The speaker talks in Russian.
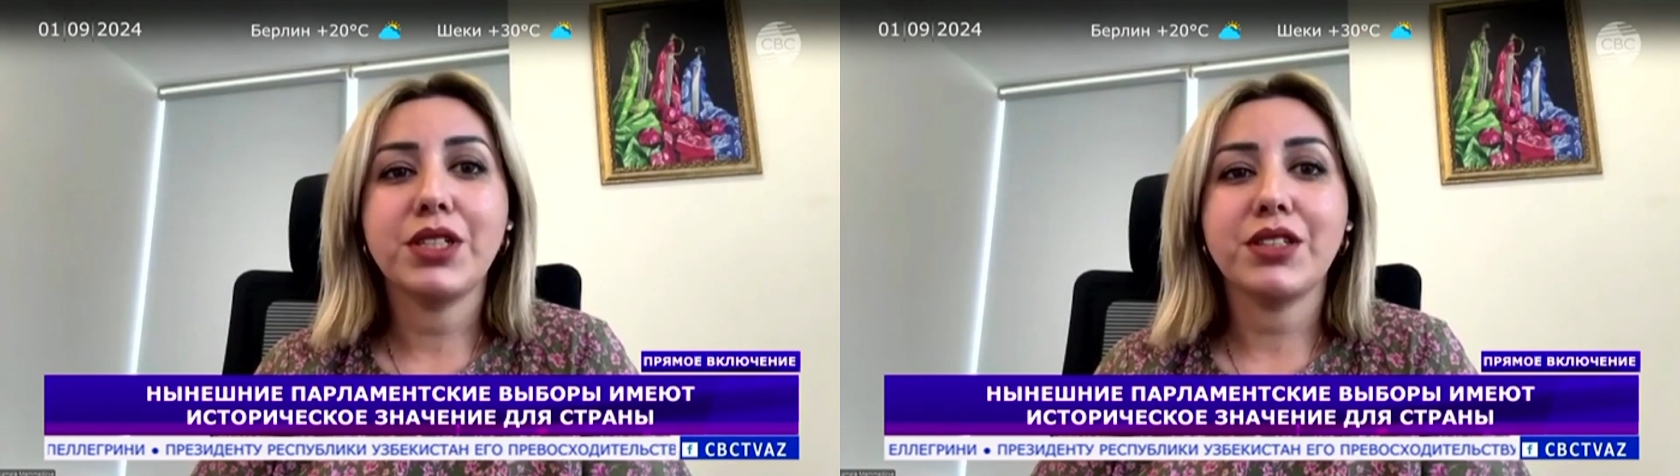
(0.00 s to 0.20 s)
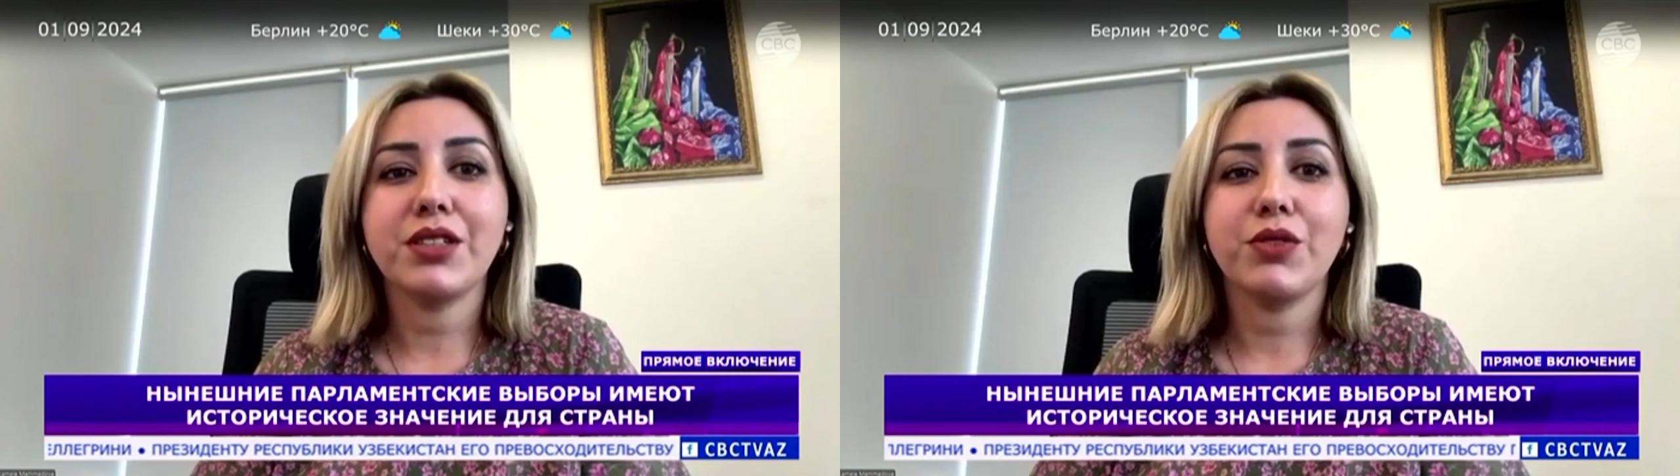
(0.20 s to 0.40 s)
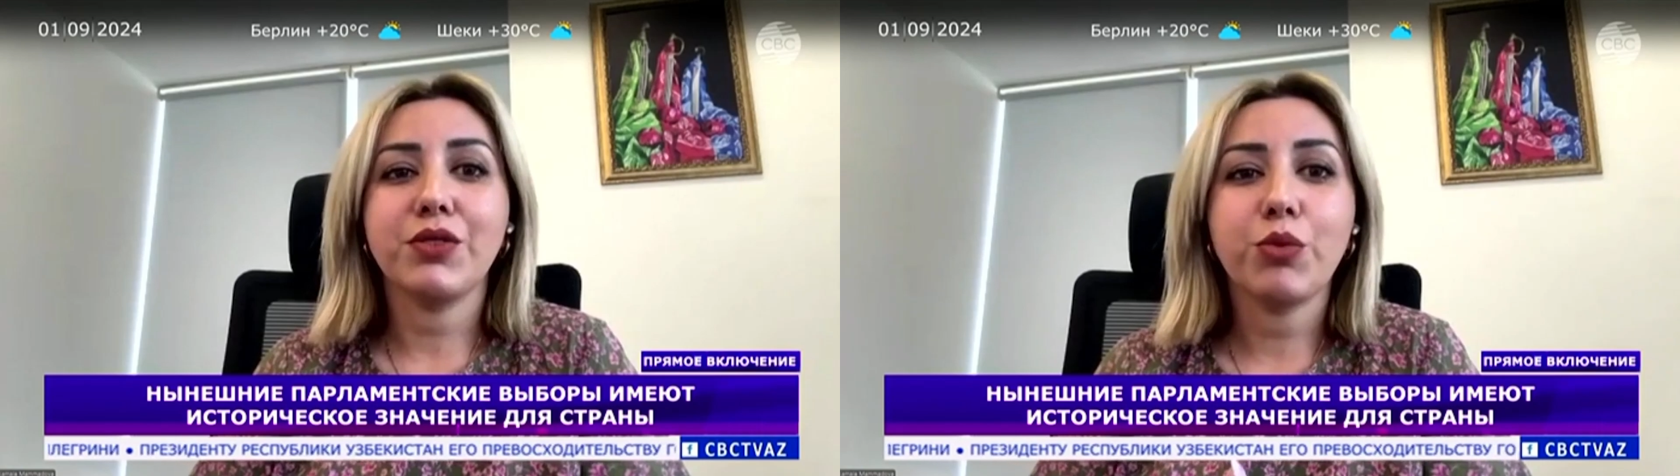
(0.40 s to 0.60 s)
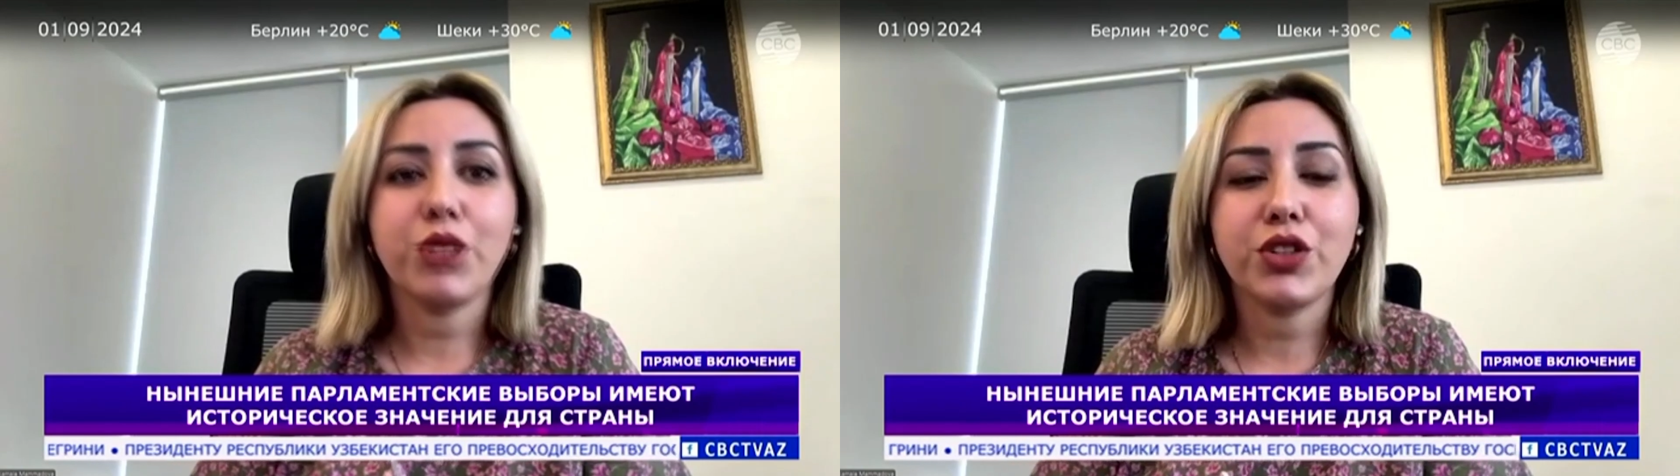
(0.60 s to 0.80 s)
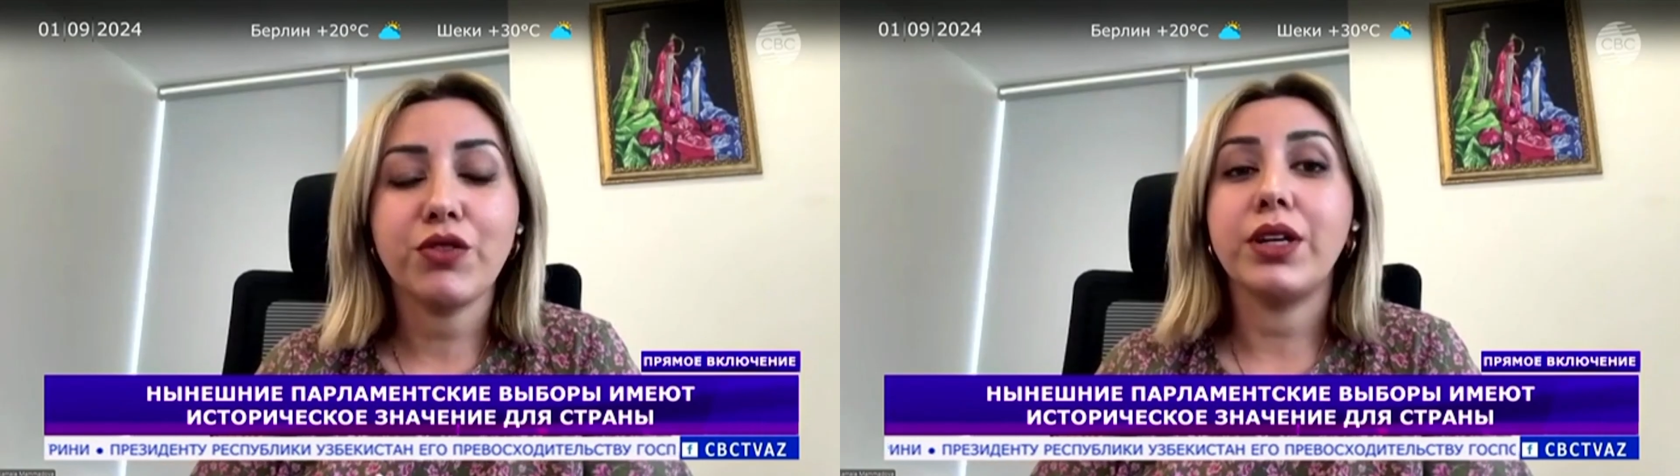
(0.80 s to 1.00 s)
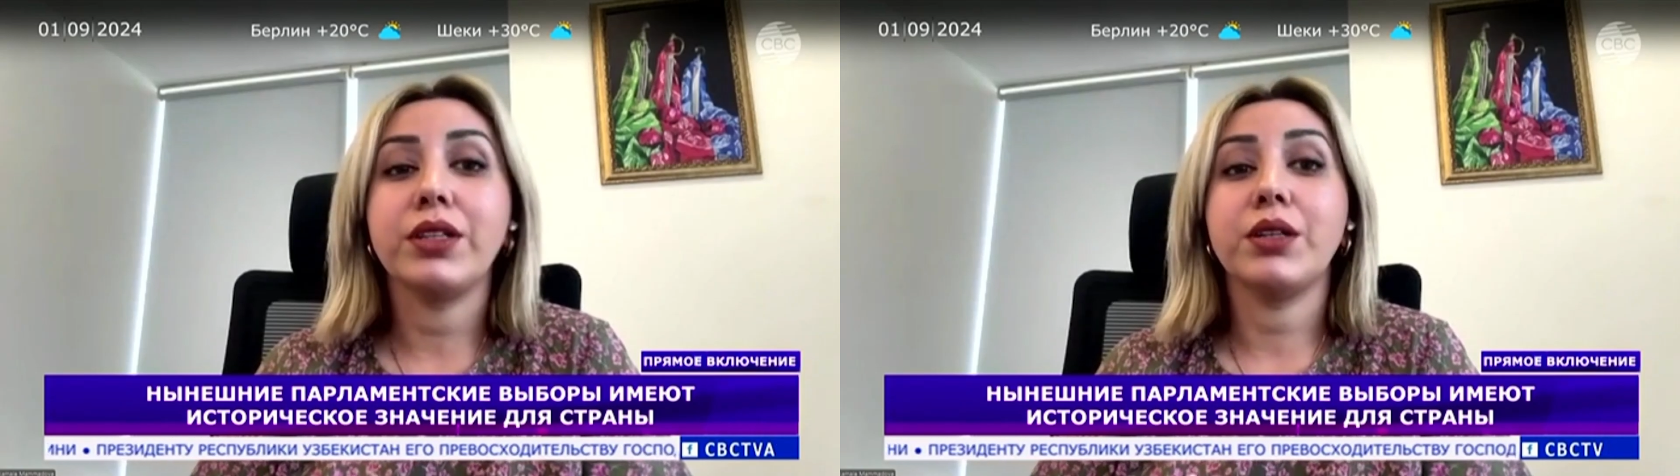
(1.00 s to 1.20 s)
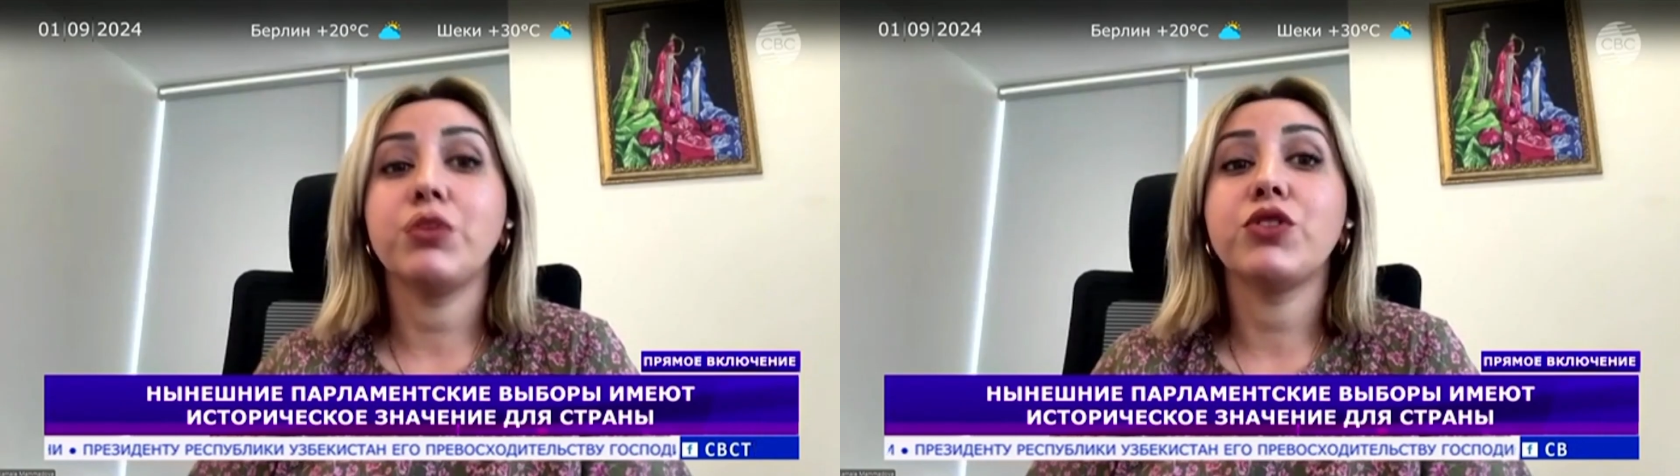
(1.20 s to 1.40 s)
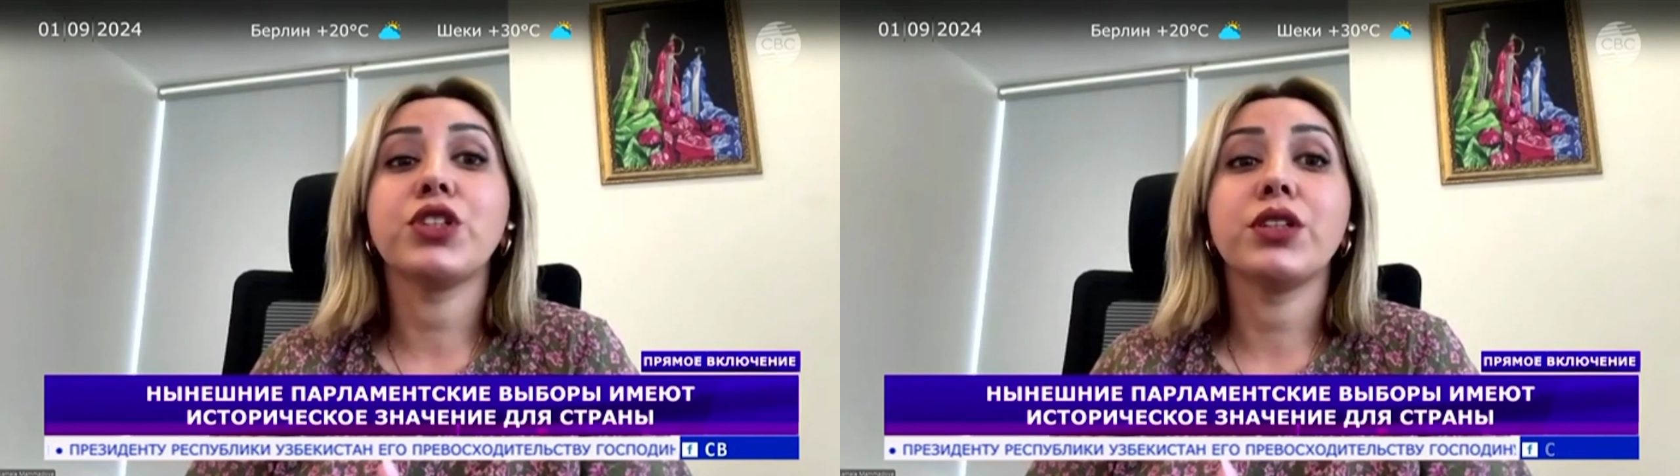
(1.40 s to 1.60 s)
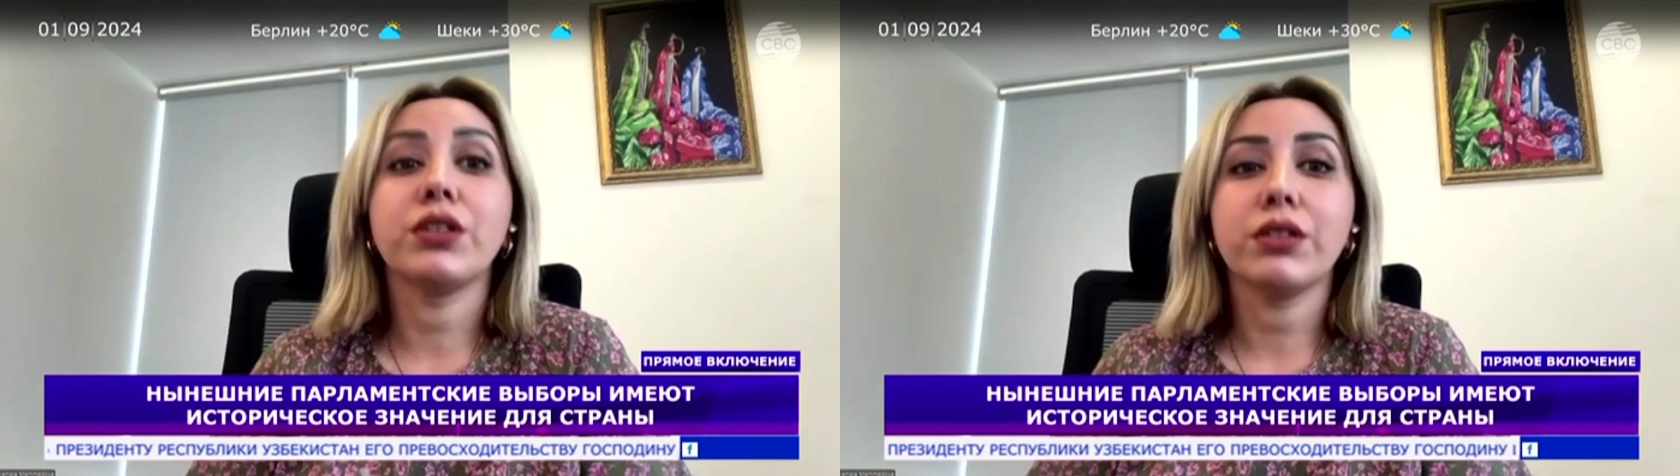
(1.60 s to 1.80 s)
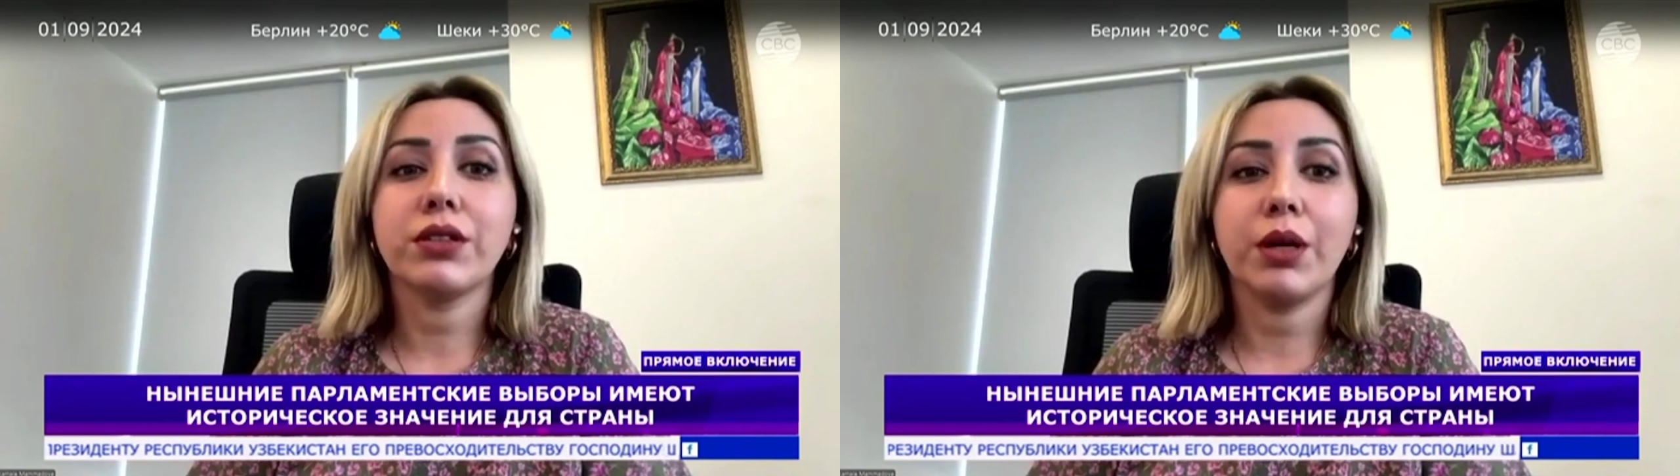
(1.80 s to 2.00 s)
места своего проживания и
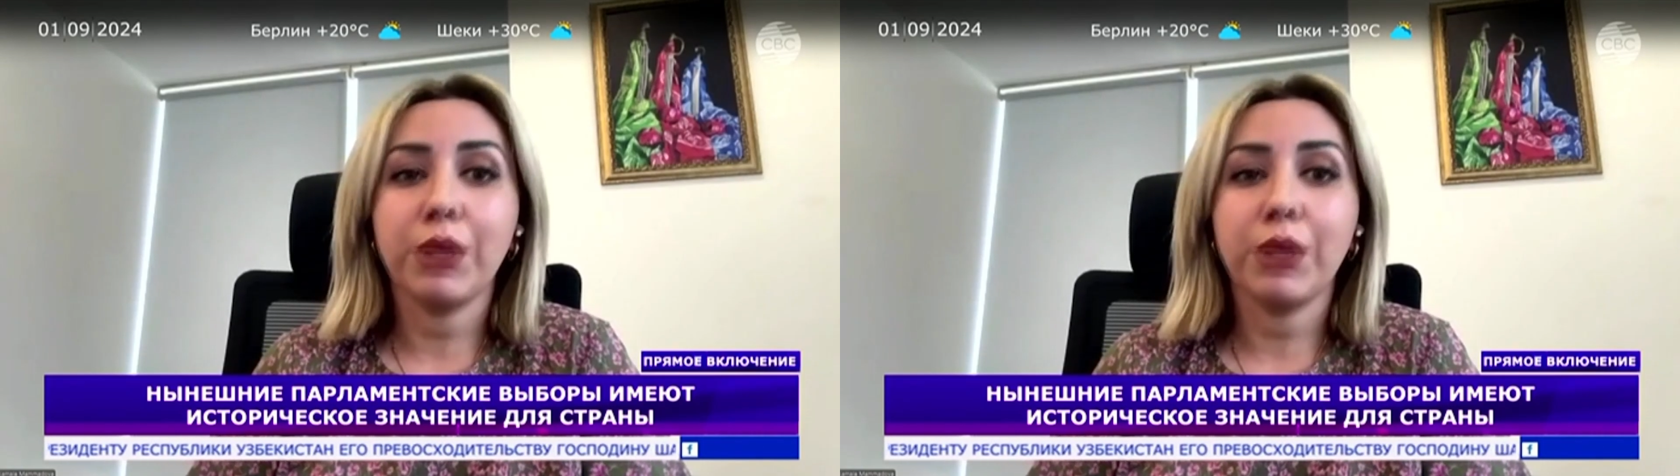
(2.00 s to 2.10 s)
бывшие,